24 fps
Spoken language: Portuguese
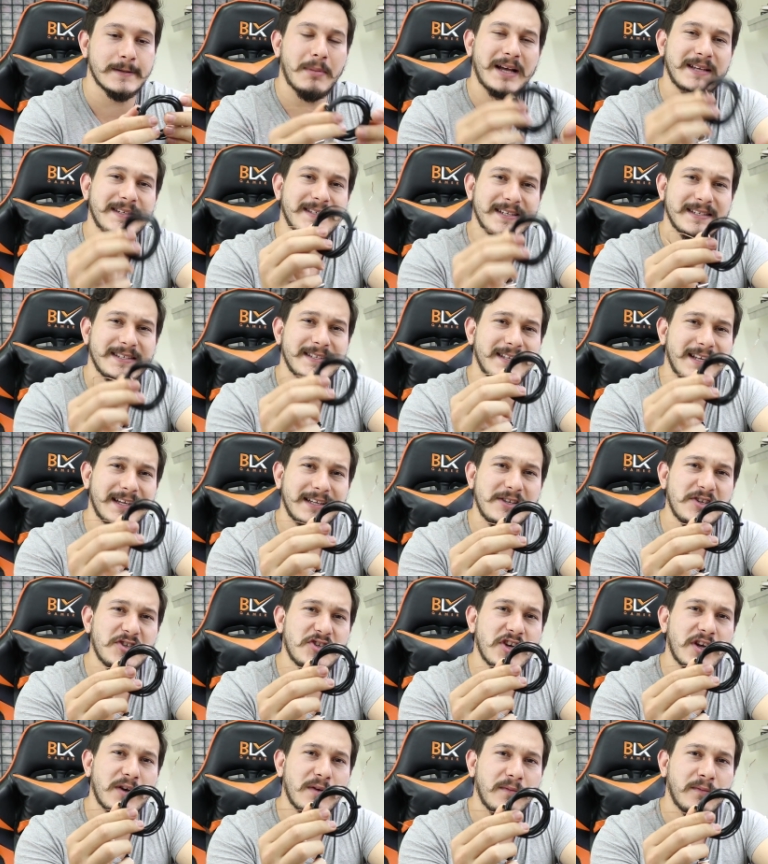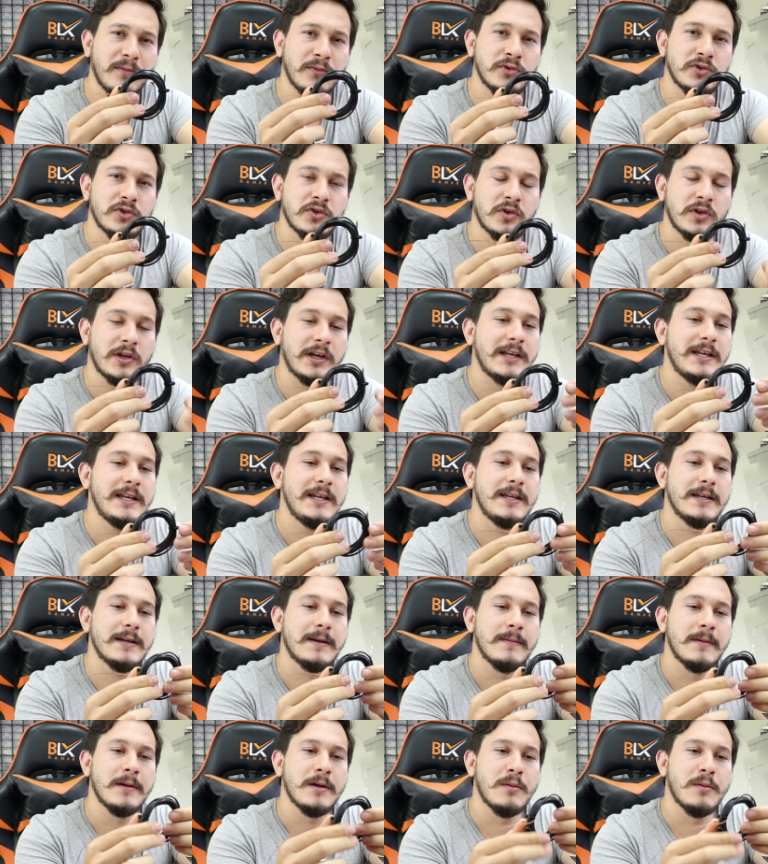Mas esse daqui já não funcionaria,